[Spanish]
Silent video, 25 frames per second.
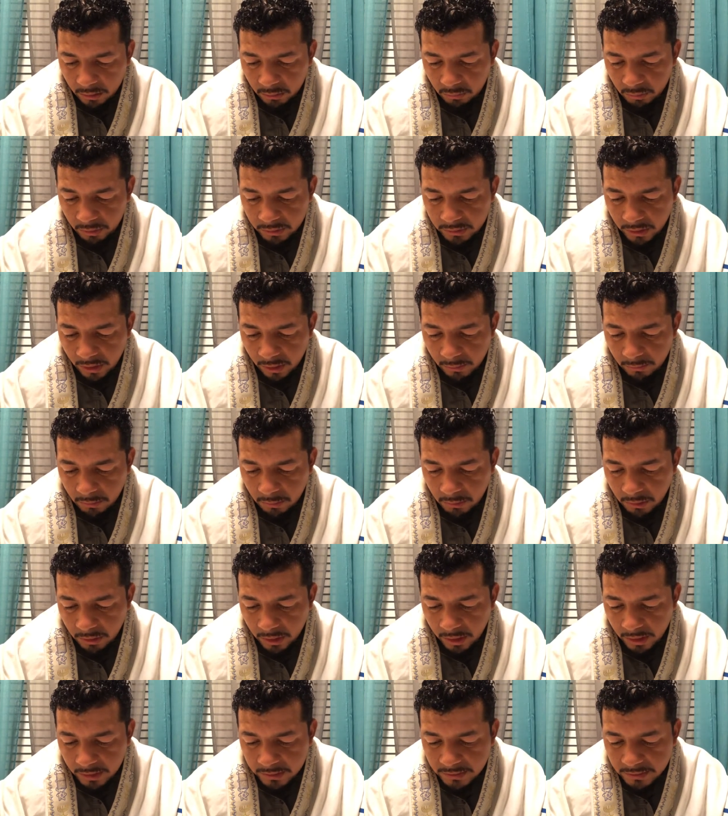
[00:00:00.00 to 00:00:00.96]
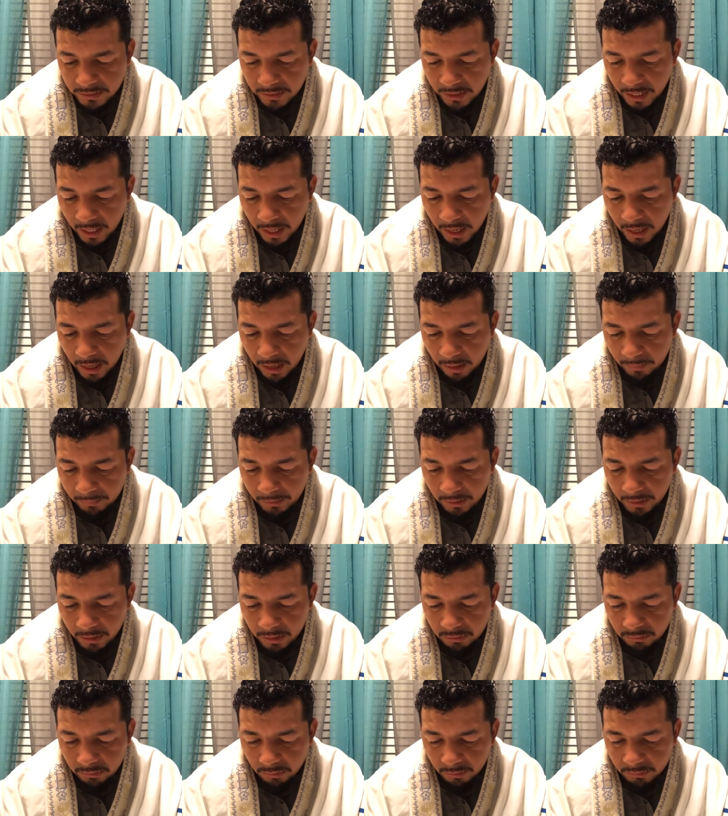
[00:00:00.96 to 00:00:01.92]
Nuestra boca se ha
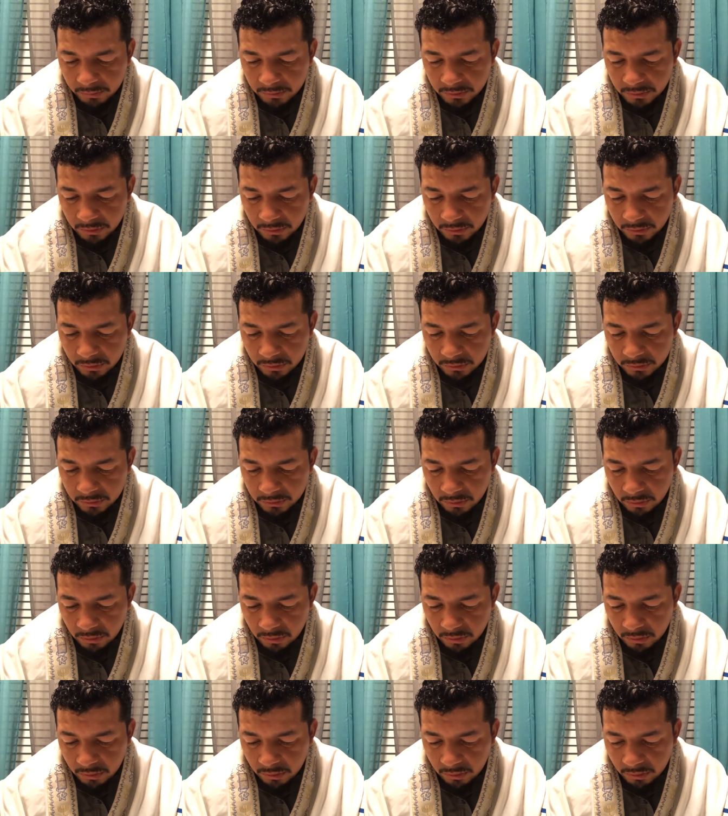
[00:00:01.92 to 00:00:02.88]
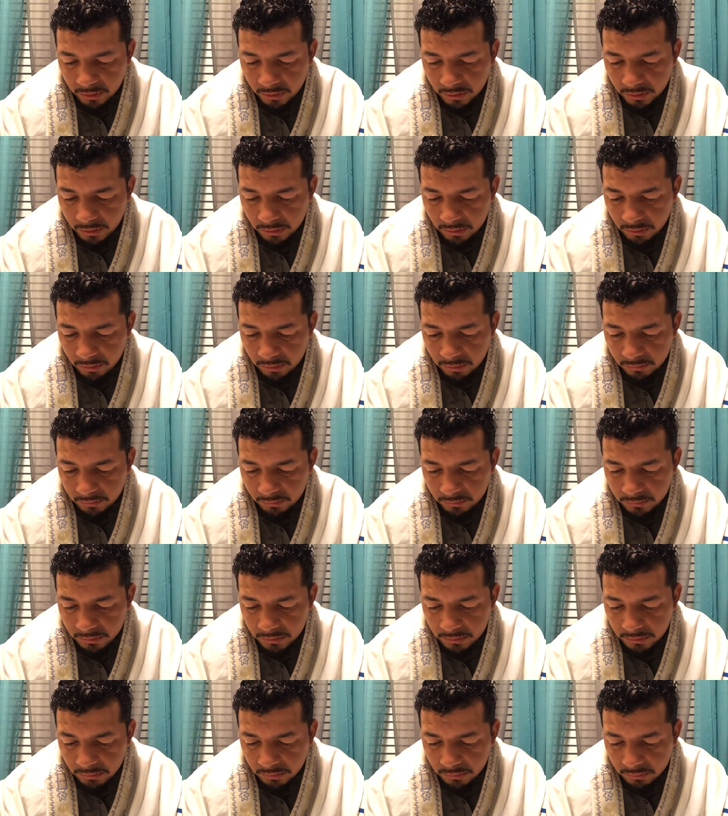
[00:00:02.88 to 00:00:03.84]
abierto a vosotros, oh Corintios,
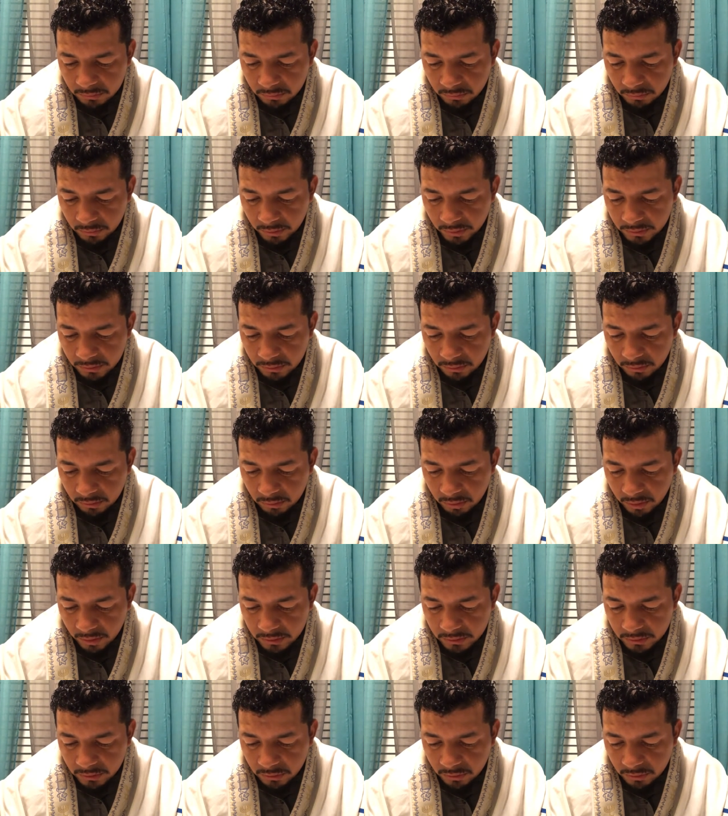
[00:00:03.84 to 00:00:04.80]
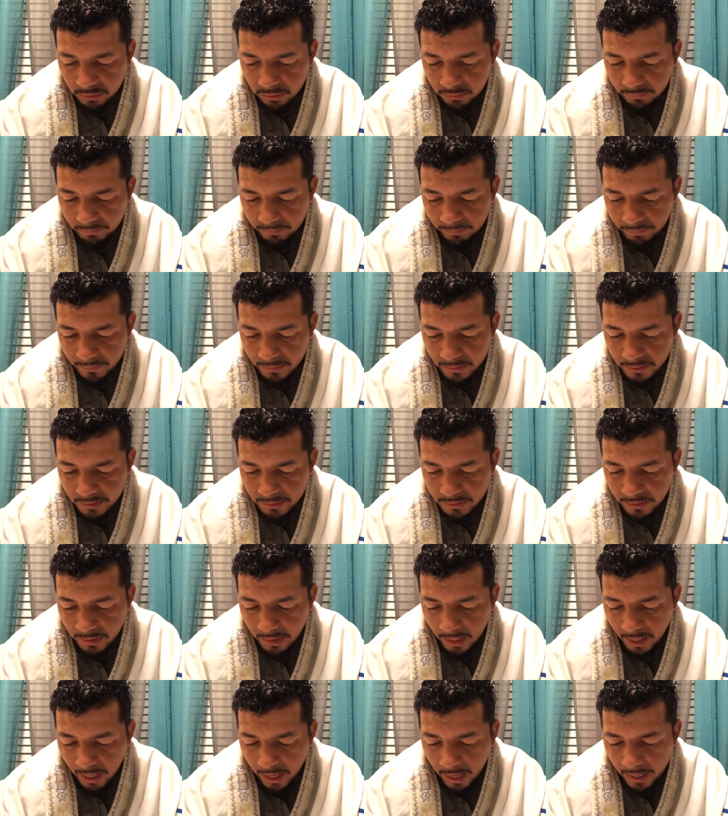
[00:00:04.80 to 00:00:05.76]
nuestro corazón
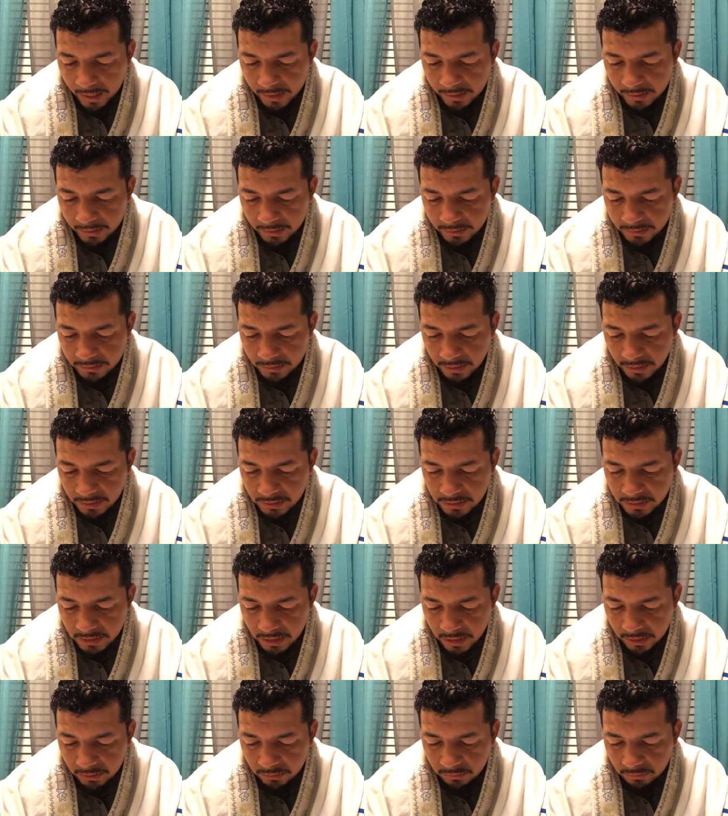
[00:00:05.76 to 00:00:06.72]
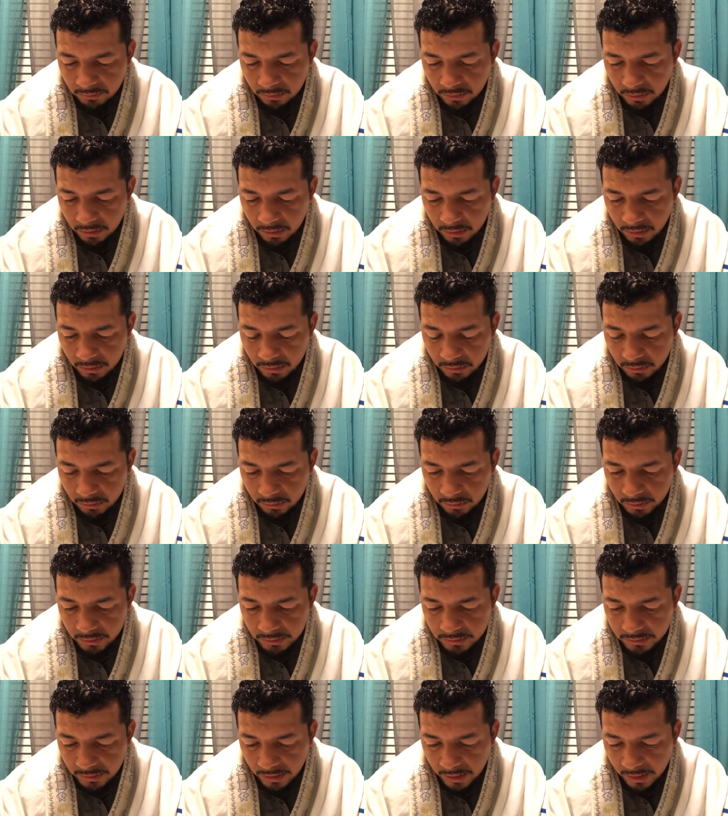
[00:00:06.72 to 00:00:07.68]
se ha ensanchado.
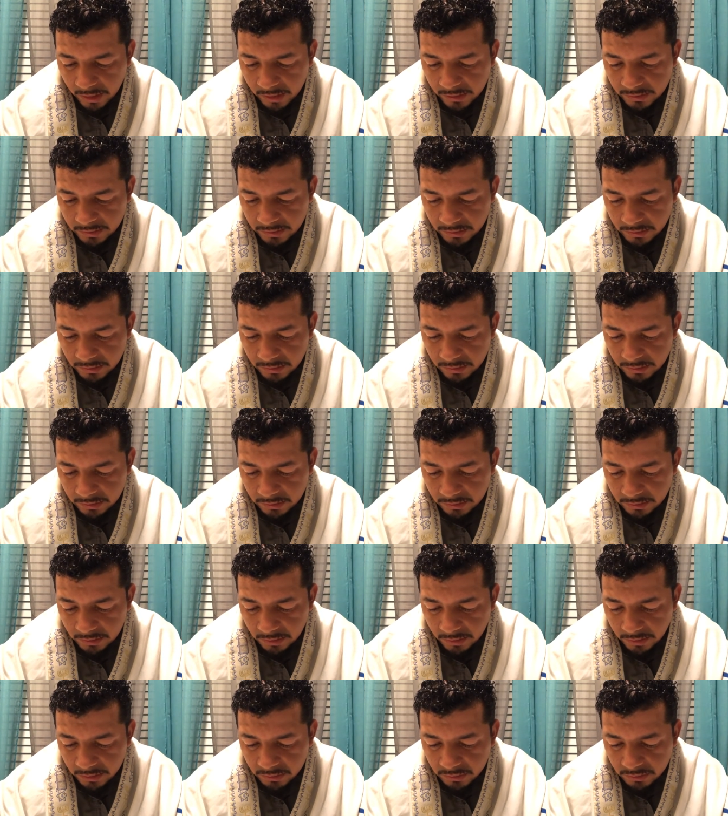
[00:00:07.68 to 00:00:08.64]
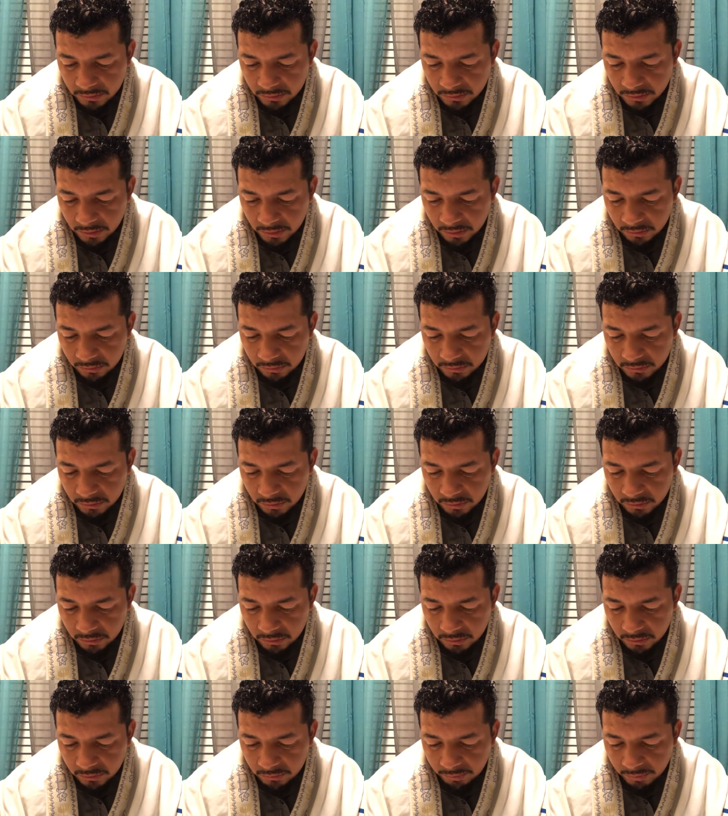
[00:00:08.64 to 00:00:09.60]
No estáis estrechos en
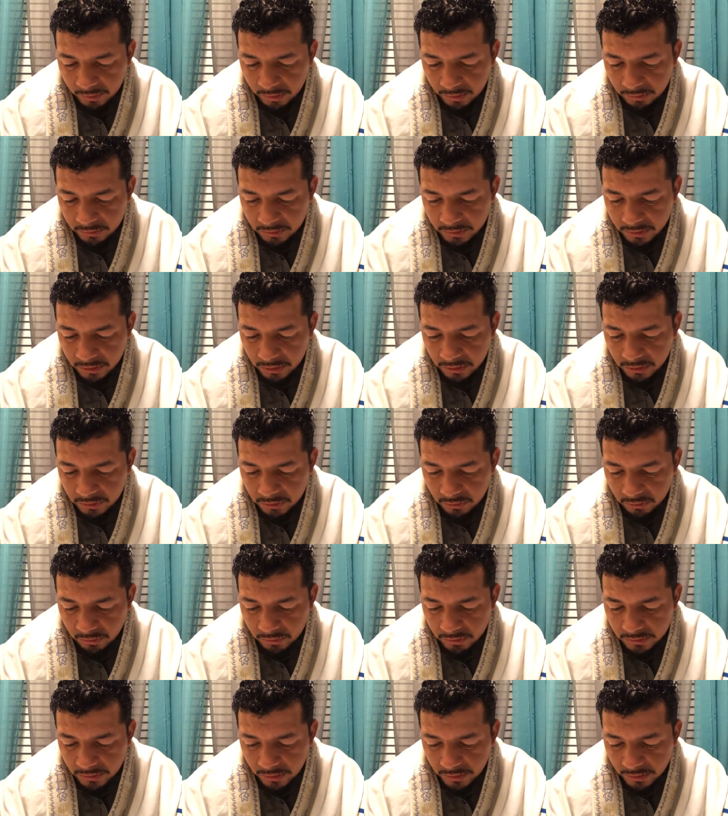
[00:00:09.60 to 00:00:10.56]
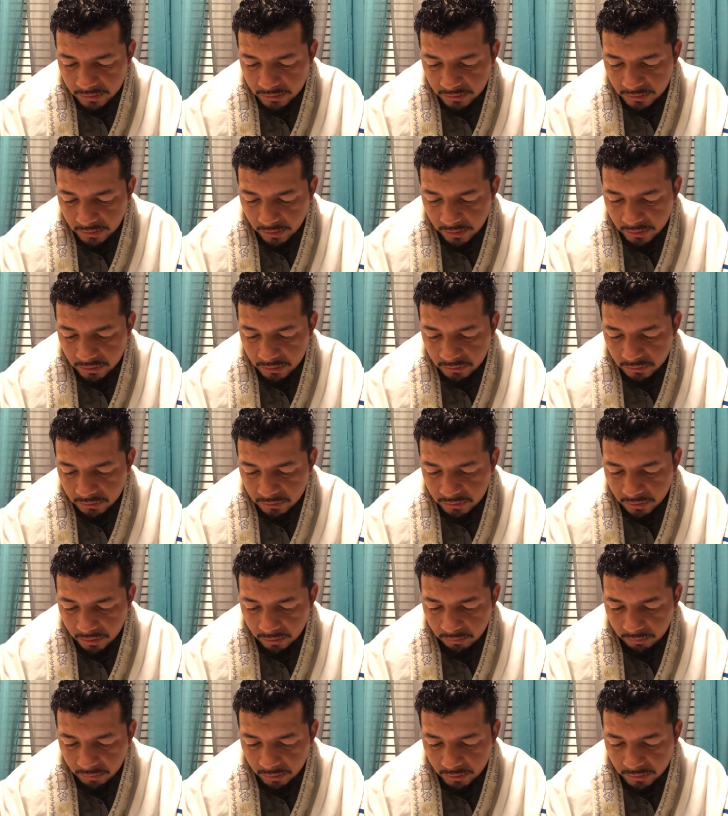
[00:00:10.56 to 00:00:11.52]
nosotros, pero sí sois estrechos
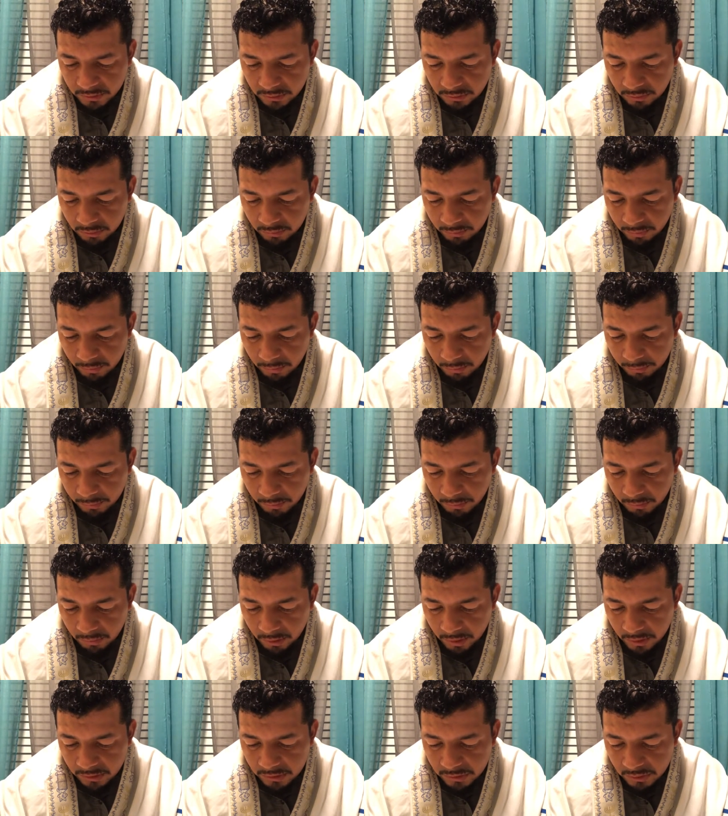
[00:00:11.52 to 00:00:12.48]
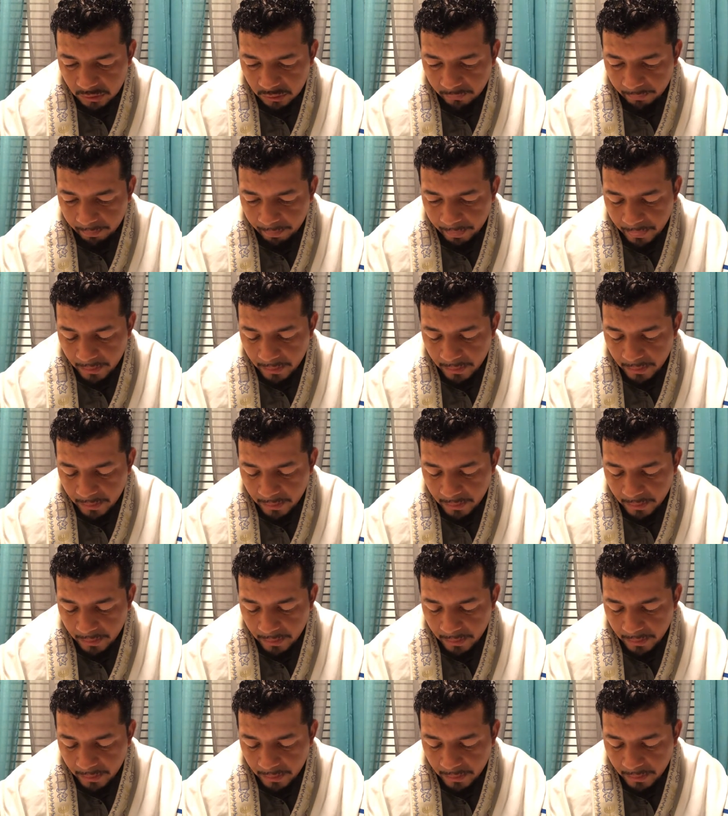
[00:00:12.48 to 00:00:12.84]
en vuestro propio corazón.